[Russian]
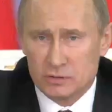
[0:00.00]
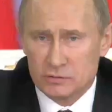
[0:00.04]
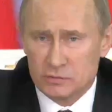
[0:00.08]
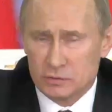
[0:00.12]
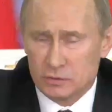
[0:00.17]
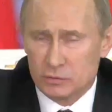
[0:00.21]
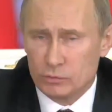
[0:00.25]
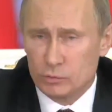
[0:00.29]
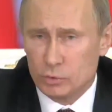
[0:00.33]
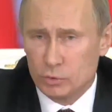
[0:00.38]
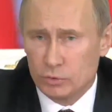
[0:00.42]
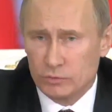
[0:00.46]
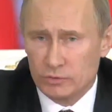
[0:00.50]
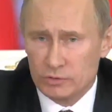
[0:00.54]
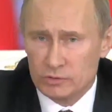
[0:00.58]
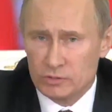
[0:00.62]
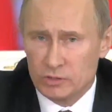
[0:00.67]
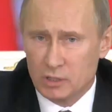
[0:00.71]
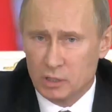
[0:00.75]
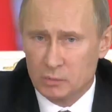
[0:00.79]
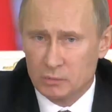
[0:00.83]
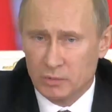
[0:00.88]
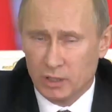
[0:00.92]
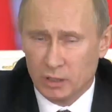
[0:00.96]
Сердюкова от
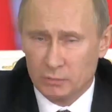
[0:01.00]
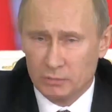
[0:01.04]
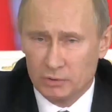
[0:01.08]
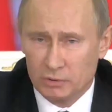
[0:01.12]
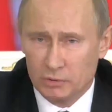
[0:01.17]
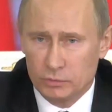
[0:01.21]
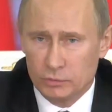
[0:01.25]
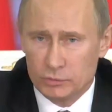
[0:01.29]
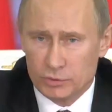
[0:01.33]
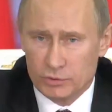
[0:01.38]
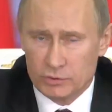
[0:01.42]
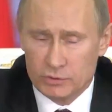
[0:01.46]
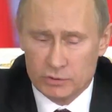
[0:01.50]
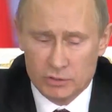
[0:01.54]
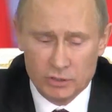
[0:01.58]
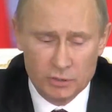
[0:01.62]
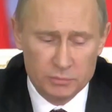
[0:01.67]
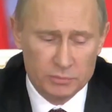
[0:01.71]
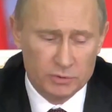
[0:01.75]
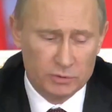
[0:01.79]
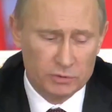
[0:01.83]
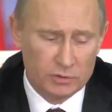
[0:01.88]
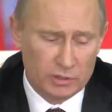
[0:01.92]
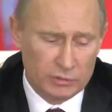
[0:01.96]
занимаемой должности.
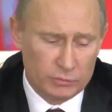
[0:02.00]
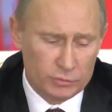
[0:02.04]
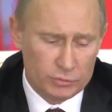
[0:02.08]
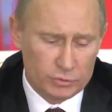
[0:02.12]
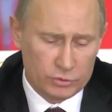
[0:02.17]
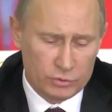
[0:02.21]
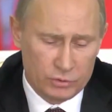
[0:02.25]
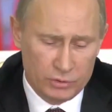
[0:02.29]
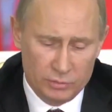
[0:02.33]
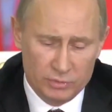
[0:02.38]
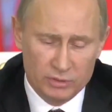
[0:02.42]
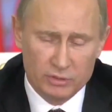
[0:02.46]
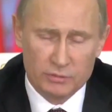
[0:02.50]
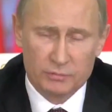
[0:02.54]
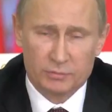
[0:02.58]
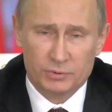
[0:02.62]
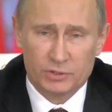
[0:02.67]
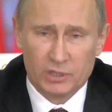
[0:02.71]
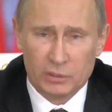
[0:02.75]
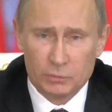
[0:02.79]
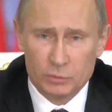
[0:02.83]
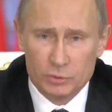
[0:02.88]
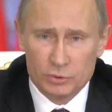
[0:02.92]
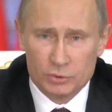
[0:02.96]
Именно, того, что, именно
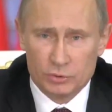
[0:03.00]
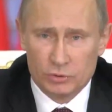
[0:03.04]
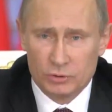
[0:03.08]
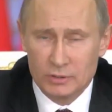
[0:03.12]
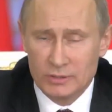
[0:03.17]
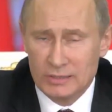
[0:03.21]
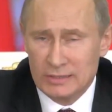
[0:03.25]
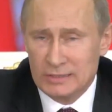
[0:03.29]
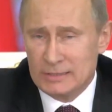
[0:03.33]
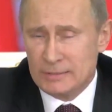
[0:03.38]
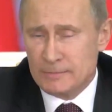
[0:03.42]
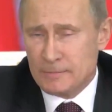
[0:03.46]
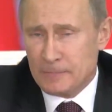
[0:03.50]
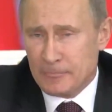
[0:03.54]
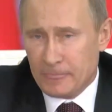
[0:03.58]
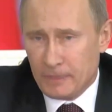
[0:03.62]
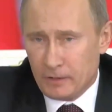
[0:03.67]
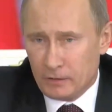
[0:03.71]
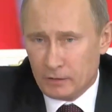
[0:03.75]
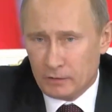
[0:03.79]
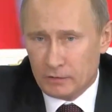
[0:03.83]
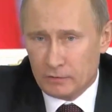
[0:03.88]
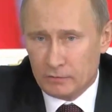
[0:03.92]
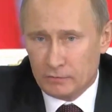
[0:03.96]
потому, что
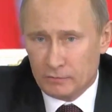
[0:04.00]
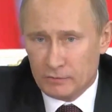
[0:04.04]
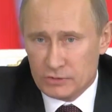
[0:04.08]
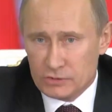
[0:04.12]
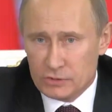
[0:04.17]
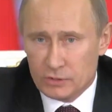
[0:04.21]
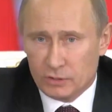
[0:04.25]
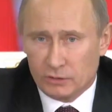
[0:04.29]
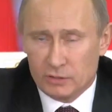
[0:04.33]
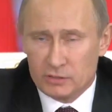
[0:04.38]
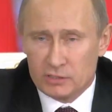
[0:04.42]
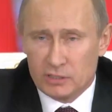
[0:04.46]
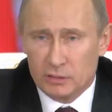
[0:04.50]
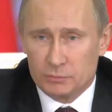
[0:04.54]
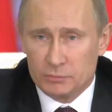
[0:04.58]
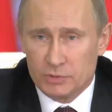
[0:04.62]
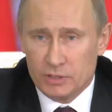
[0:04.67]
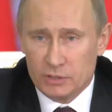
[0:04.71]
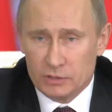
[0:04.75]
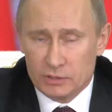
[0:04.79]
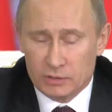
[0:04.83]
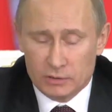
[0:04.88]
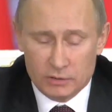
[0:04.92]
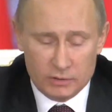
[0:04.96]
э, возникли
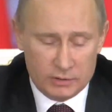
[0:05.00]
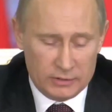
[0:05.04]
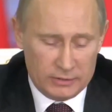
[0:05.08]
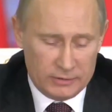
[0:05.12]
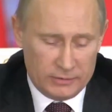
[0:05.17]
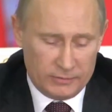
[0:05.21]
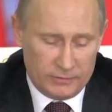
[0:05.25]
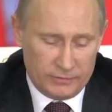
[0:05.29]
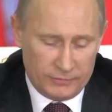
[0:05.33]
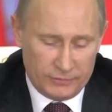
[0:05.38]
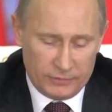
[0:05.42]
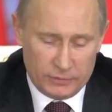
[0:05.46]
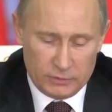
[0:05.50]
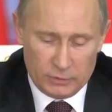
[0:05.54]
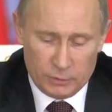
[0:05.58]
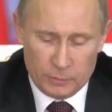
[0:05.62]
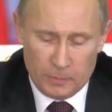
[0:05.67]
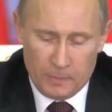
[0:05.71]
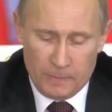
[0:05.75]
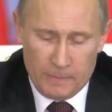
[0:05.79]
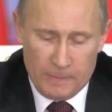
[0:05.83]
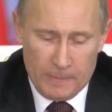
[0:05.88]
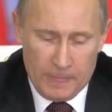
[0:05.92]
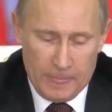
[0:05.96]
сомнения в
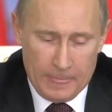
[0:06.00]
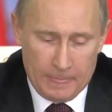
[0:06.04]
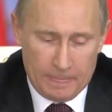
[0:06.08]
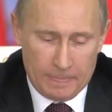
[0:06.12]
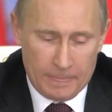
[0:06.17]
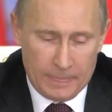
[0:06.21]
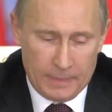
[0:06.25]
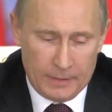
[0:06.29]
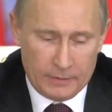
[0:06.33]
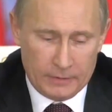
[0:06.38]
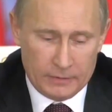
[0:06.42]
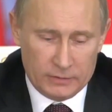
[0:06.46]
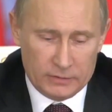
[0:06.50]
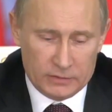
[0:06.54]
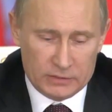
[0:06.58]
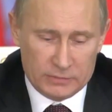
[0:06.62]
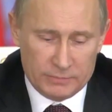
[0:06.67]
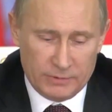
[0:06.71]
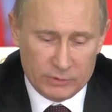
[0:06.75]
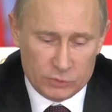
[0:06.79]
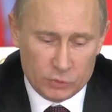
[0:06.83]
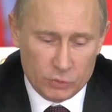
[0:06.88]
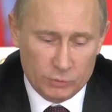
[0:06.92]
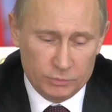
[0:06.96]

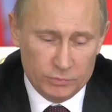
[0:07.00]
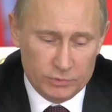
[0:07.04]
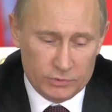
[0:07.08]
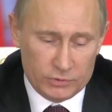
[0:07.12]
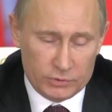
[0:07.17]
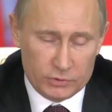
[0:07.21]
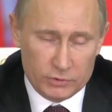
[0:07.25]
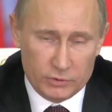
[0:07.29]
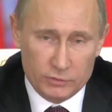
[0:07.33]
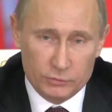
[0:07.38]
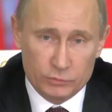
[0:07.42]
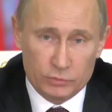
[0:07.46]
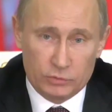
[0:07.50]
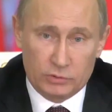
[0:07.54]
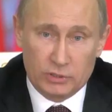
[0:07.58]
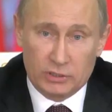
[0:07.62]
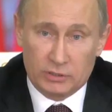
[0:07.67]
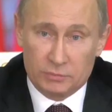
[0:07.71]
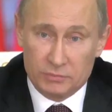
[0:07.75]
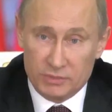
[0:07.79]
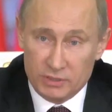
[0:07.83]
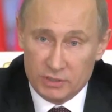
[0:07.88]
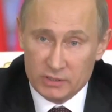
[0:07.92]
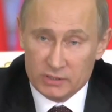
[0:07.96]
способности его
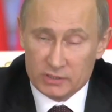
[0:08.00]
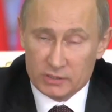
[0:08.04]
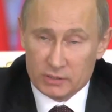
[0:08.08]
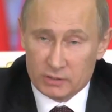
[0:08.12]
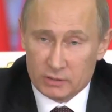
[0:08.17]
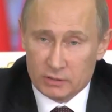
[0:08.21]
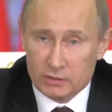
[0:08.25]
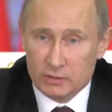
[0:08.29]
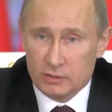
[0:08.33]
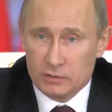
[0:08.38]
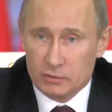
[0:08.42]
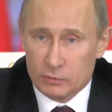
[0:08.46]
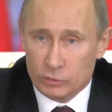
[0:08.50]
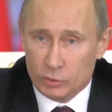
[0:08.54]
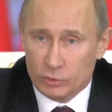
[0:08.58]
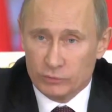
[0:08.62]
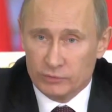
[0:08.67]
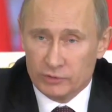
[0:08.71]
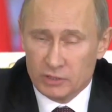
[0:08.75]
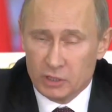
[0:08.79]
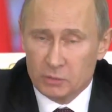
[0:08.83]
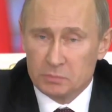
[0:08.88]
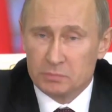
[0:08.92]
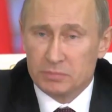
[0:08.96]
как министра
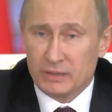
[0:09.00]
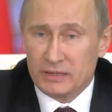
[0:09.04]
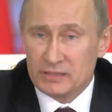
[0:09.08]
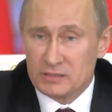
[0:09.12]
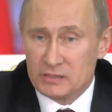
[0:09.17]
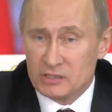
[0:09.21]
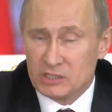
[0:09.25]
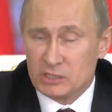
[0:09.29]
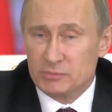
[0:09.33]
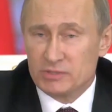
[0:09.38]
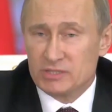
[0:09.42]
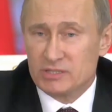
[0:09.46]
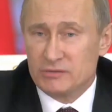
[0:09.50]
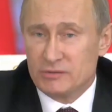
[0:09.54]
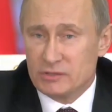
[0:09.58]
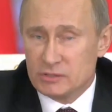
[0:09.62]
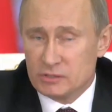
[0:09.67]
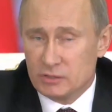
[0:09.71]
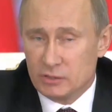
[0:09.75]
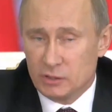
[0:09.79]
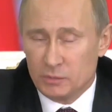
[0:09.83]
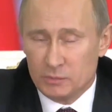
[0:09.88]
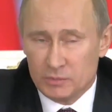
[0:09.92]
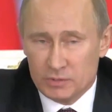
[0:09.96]
руководить процессами,
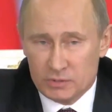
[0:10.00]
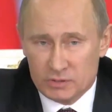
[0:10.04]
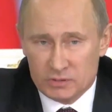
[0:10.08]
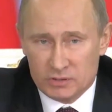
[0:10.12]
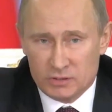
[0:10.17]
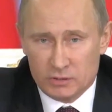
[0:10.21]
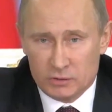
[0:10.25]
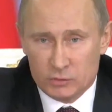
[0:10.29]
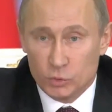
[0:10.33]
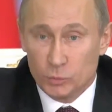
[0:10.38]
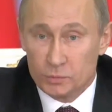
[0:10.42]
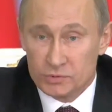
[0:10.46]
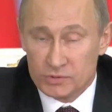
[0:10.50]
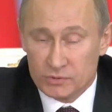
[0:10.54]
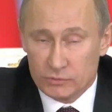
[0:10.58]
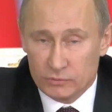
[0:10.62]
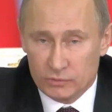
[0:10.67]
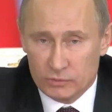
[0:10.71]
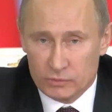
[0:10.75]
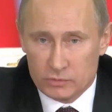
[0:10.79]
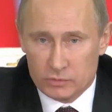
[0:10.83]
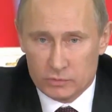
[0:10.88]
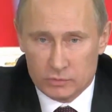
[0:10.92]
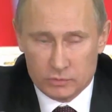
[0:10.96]
связанными с
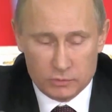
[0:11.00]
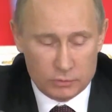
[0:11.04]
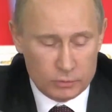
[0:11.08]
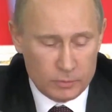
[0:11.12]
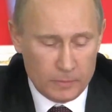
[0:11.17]
собственностью.